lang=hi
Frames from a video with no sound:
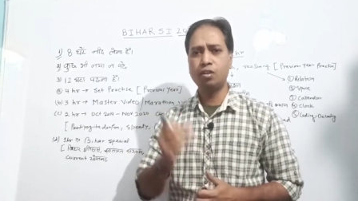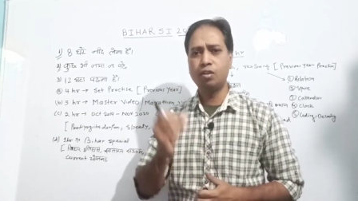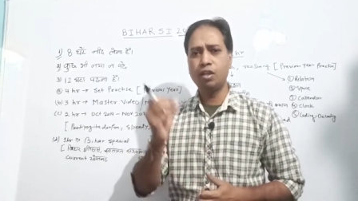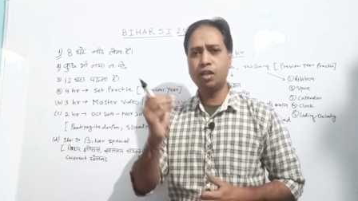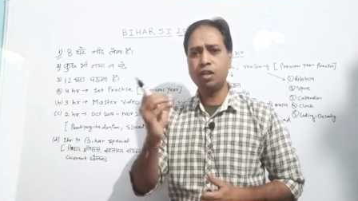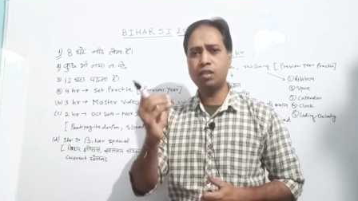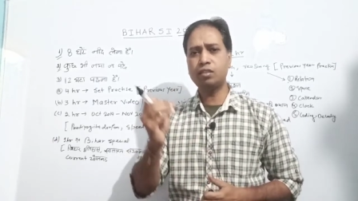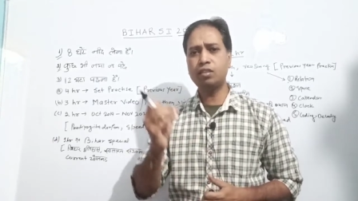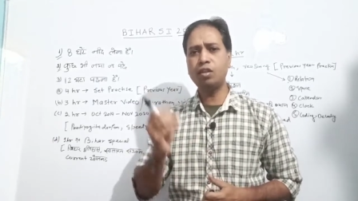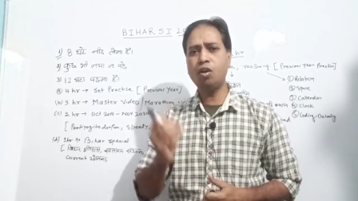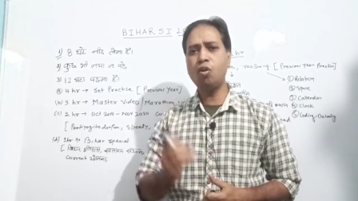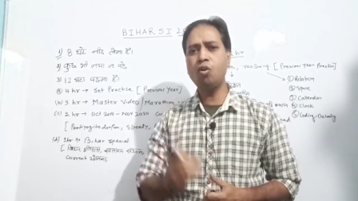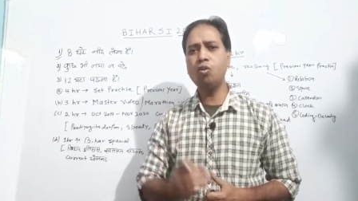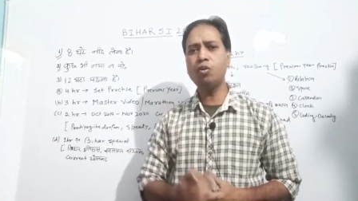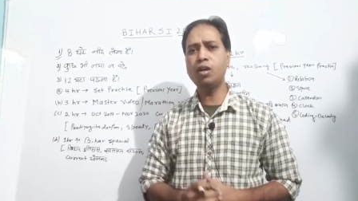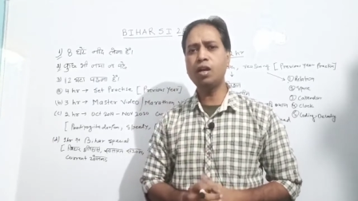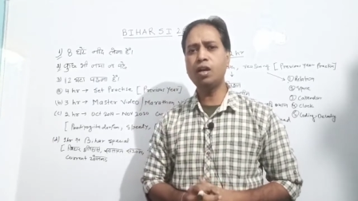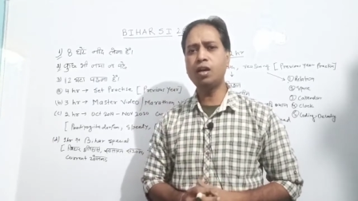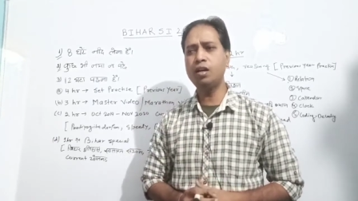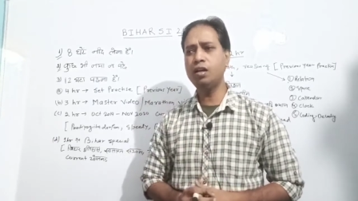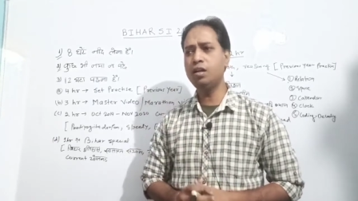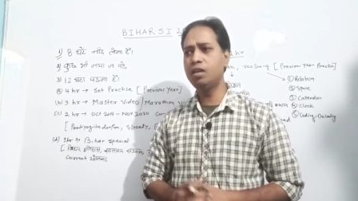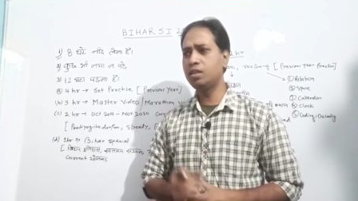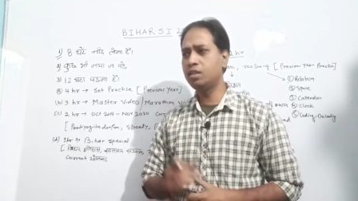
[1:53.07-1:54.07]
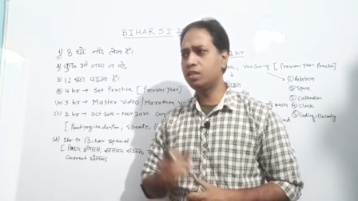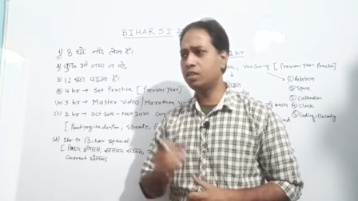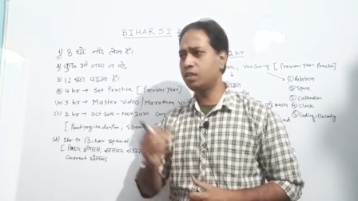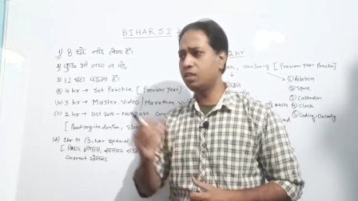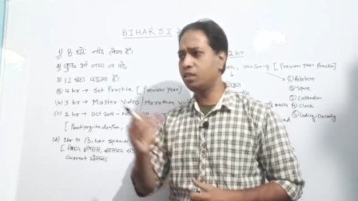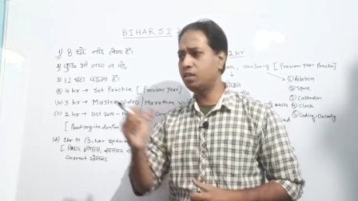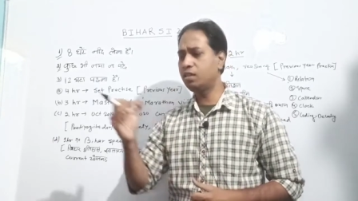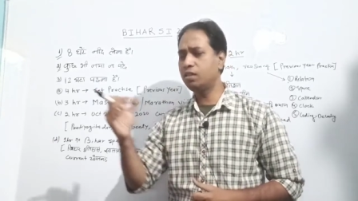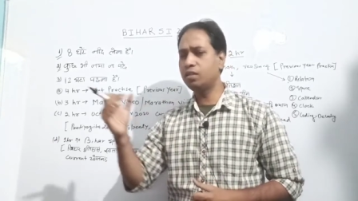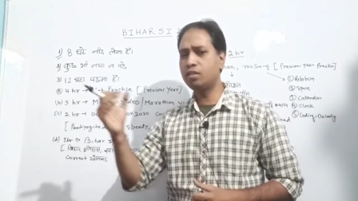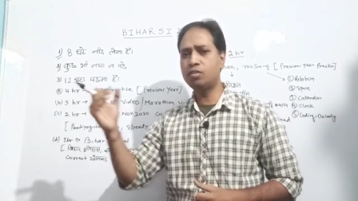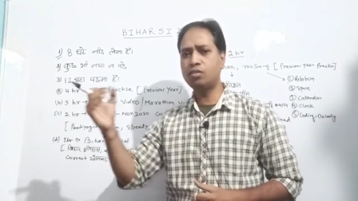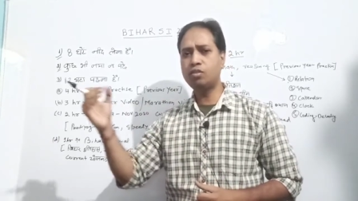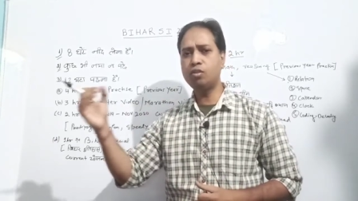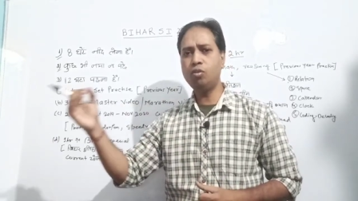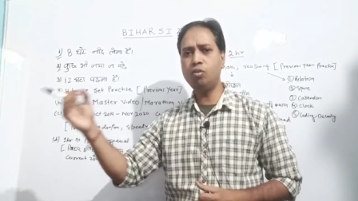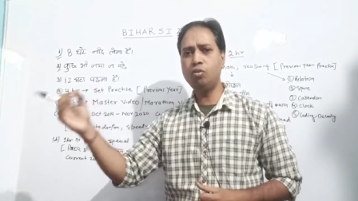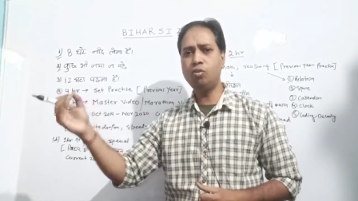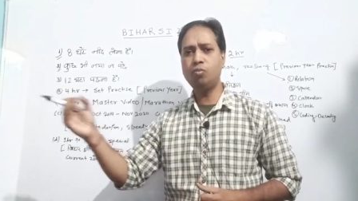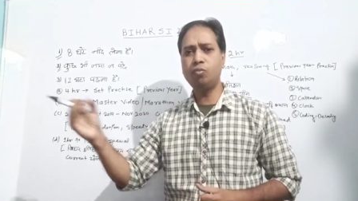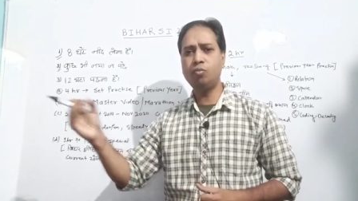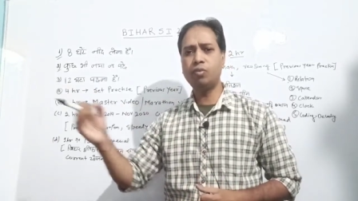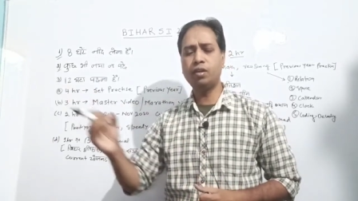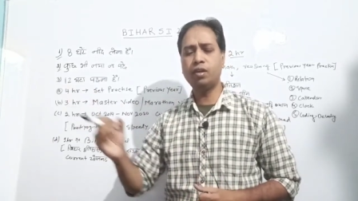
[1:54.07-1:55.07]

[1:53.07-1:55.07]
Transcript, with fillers: लगता होगा कि चलो